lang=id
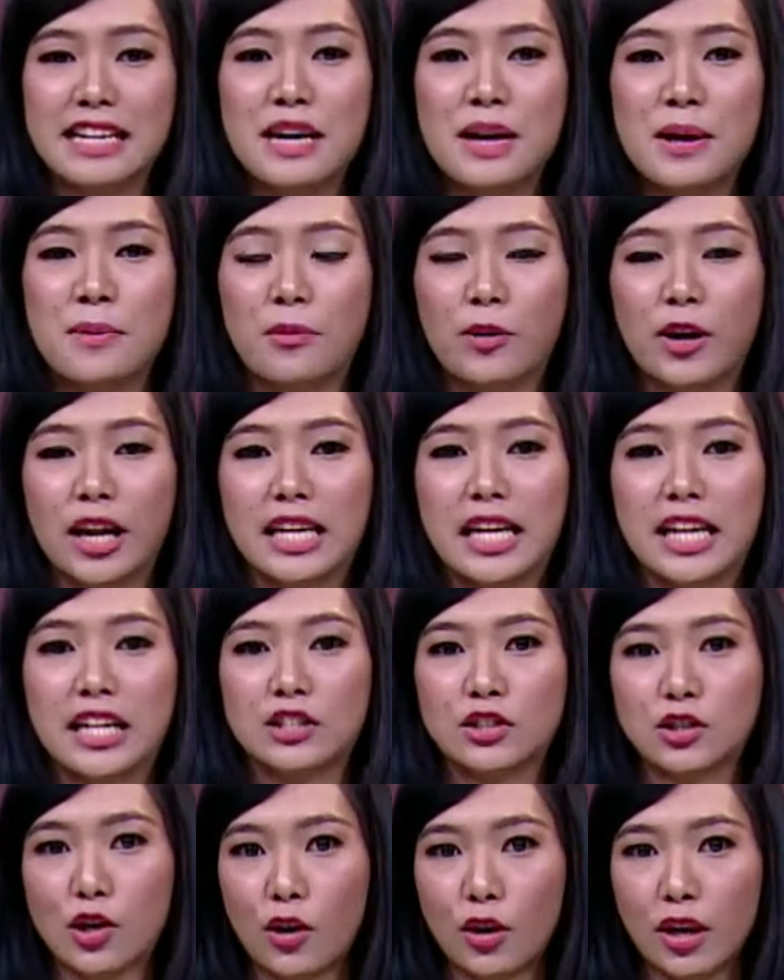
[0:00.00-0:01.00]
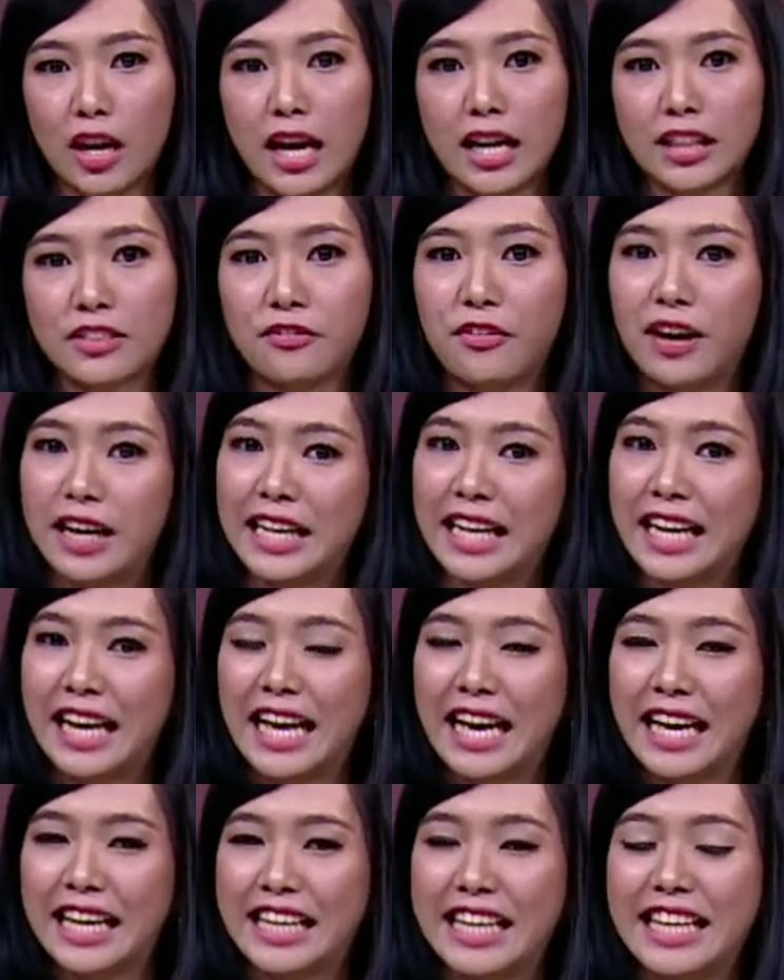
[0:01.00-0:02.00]
mulai dari coklat, vanila
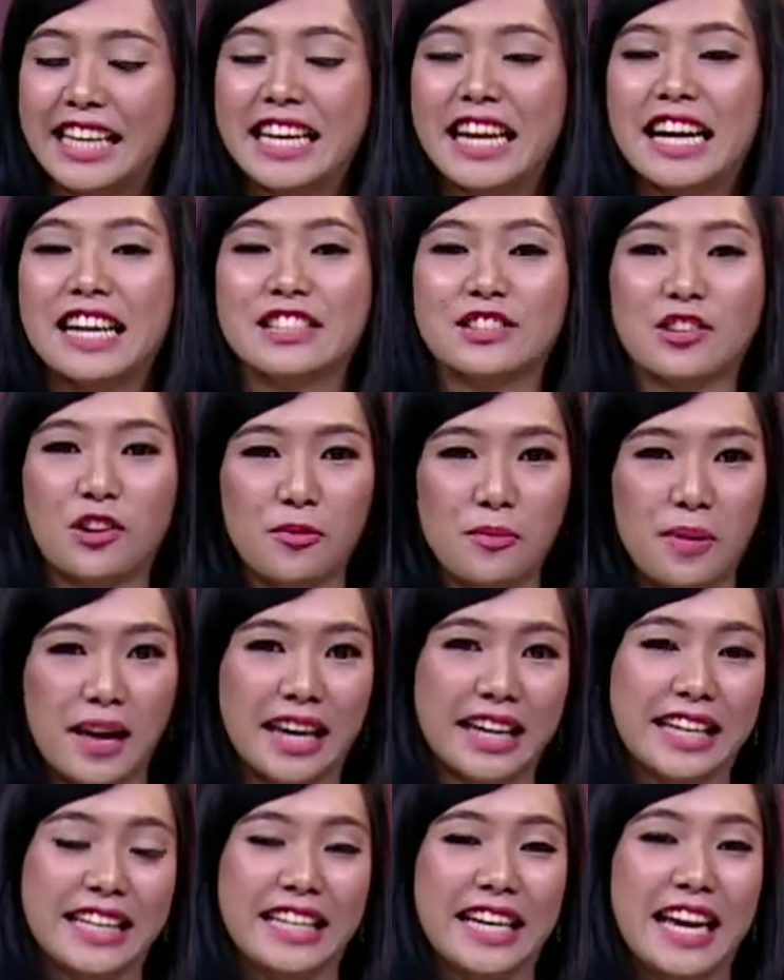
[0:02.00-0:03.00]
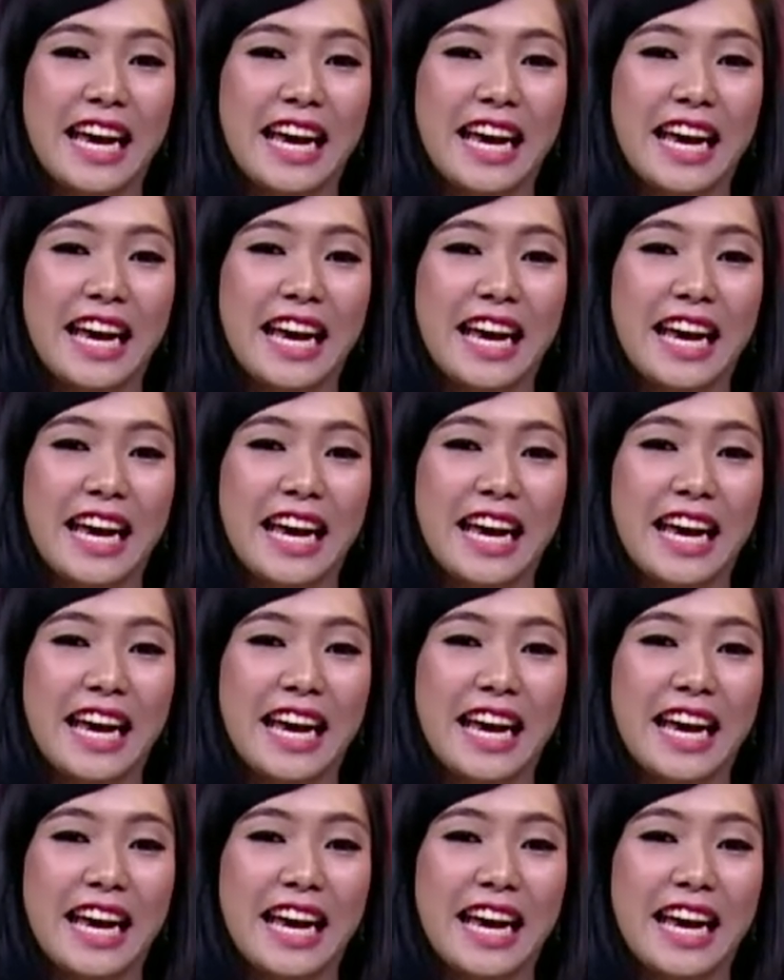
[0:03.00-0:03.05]
hingga stroberi.